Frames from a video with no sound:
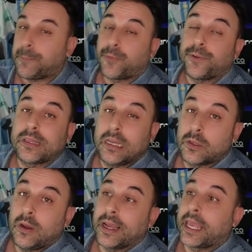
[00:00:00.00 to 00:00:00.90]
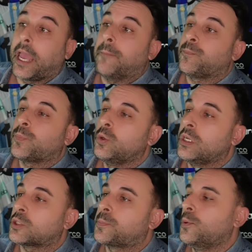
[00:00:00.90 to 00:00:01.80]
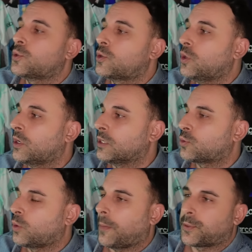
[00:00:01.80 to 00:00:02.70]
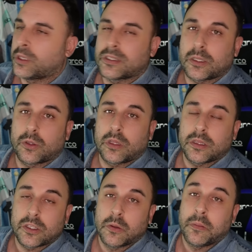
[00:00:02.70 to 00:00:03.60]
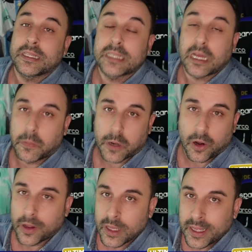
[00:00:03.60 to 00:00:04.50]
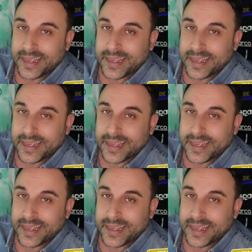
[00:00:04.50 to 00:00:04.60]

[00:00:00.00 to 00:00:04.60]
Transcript: approfittando anche di un'espulsione su cui ha protestato tantissimo Mazzari, però